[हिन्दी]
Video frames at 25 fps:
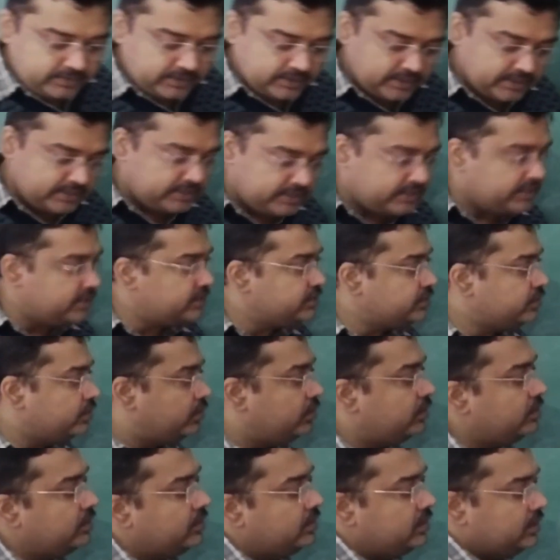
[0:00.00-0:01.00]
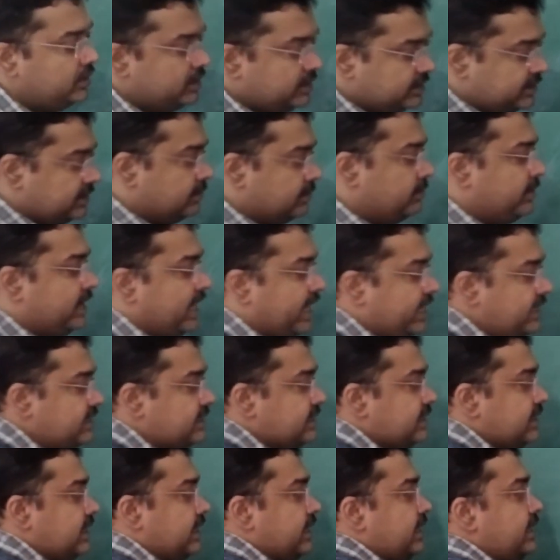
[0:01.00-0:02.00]
इस चीज़ को
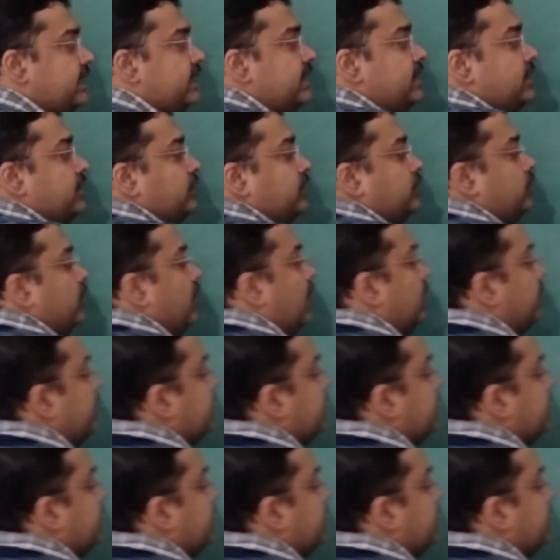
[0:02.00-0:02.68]
समराइज़ करें तो हम